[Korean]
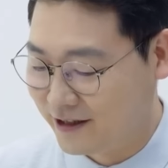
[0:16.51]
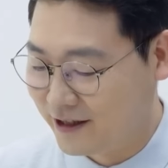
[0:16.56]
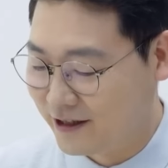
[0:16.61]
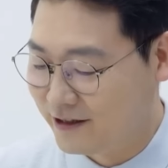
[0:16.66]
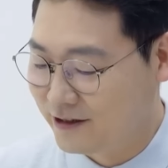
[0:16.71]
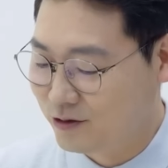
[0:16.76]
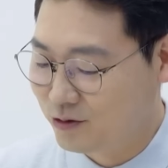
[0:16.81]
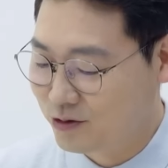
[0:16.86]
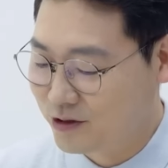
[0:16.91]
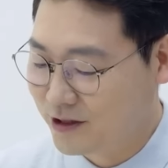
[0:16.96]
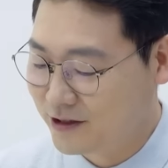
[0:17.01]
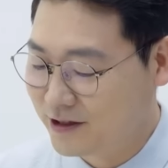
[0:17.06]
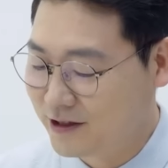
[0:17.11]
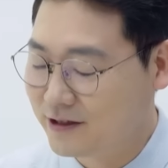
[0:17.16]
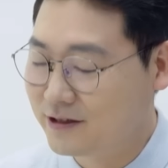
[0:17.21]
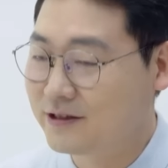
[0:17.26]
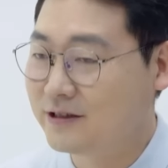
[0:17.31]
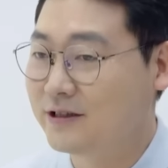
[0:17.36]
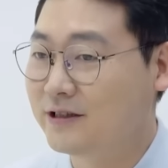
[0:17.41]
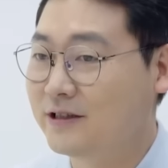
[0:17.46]
개인
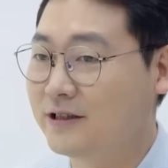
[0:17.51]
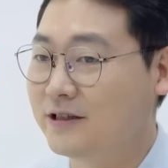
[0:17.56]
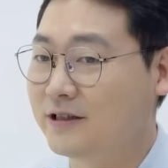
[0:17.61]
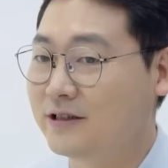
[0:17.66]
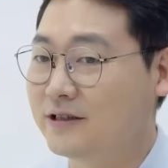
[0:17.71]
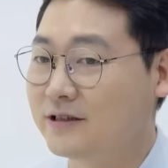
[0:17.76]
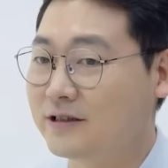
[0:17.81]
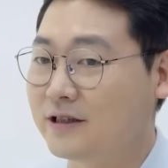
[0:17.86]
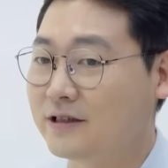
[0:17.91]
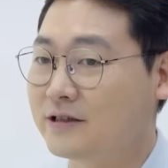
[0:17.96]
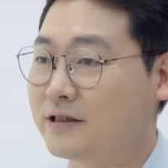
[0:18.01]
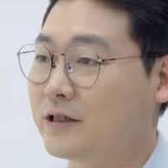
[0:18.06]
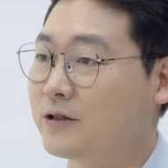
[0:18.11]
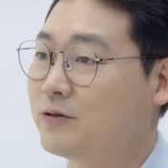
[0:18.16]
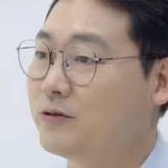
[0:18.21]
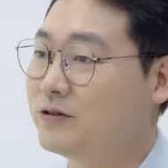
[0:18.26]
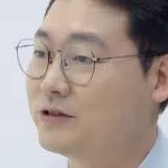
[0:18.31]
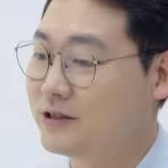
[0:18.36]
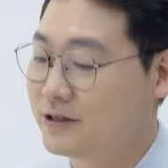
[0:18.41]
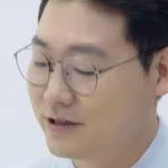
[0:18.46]
투자자들이 이렇게
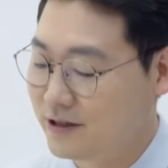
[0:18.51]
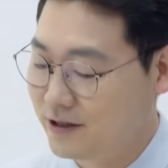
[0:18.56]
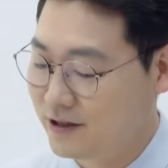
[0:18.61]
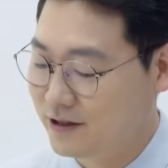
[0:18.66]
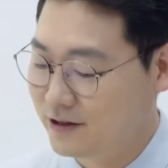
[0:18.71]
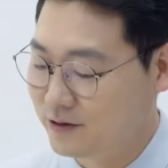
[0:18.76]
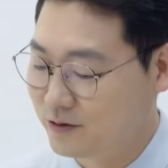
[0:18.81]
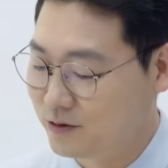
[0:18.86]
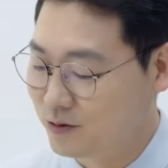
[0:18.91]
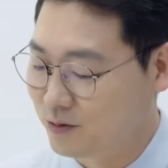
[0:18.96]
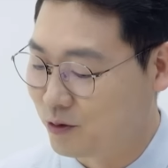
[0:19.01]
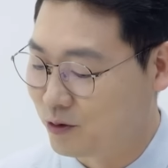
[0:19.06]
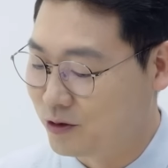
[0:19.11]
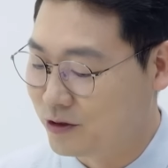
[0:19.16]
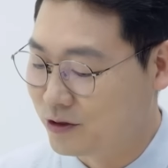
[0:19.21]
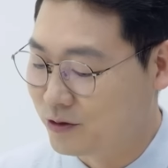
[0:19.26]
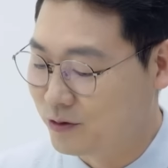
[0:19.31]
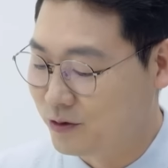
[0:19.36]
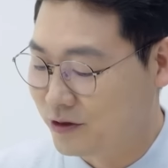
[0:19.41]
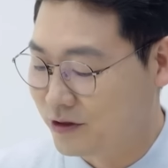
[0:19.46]
채권 시장으로
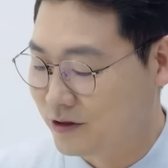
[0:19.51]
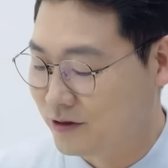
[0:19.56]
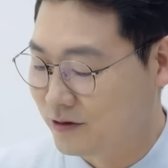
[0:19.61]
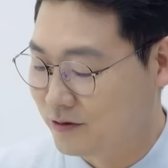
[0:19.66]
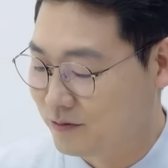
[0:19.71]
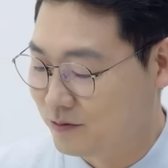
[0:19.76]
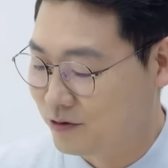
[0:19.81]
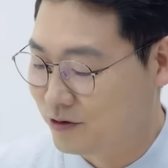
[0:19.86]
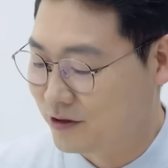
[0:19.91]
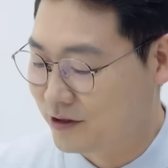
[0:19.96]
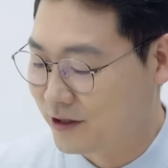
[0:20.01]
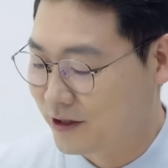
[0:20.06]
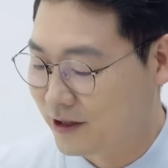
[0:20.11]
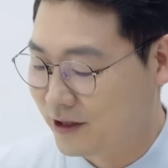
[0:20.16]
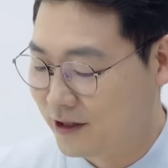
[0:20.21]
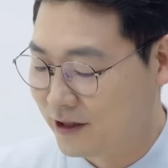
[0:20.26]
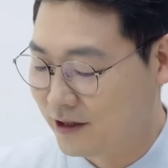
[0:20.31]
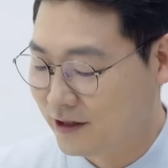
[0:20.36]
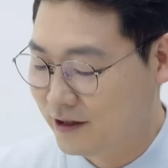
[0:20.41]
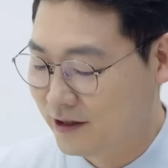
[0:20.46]
몰리고 있는
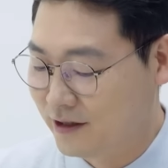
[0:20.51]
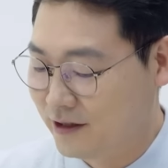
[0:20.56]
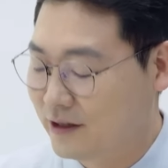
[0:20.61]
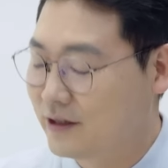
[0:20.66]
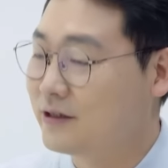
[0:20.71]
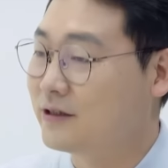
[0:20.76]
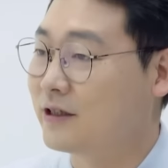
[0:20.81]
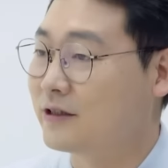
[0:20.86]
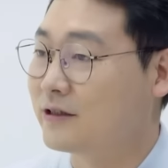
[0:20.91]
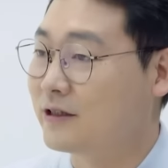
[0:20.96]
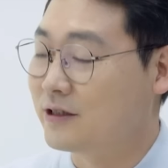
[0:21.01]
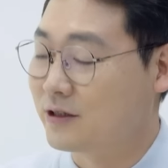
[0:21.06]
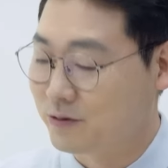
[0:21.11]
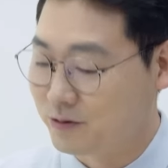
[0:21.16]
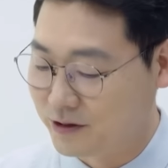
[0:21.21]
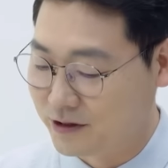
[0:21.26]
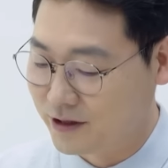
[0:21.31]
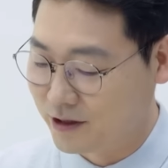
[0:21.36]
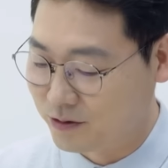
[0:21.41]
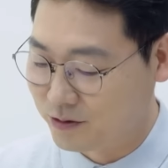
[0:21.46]
분위기가 나타나고
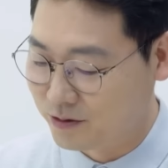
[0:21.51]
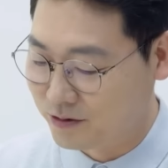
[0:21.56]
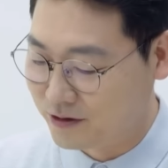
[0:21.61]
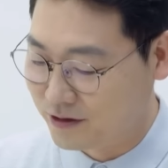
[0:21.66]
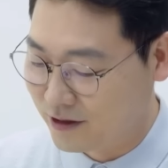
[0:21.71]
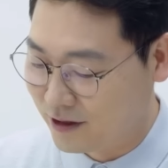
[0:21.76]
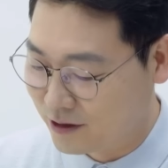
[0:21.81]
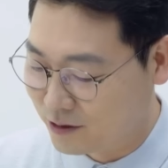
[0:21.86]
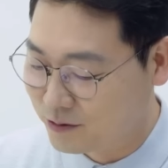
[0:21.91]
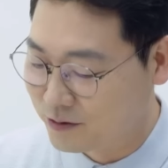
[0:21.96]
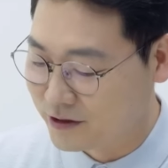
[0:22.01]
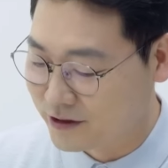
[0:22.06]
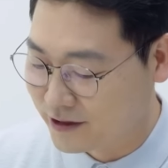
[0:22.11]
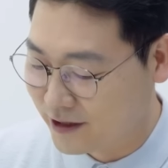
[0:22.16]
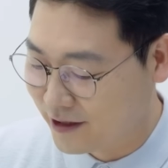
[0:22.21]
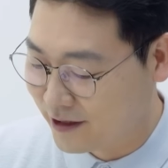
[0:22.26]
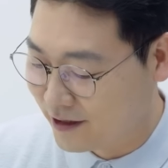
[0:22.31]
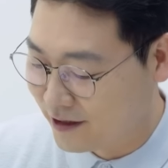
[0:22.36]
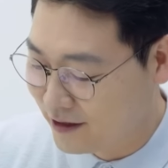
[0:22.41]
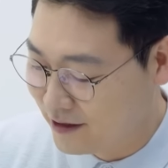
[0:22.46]
있다고 알고
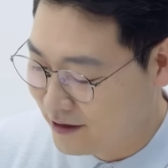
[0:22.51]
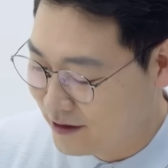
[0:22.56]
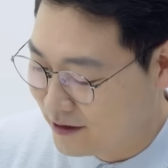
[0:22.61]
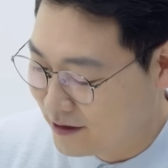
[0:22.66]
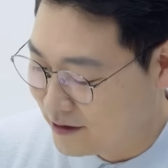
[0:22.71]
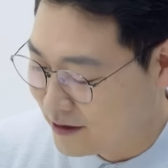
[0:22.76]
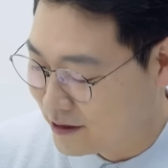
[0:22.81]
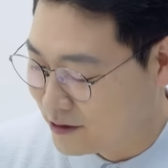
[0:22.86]
있는데 네.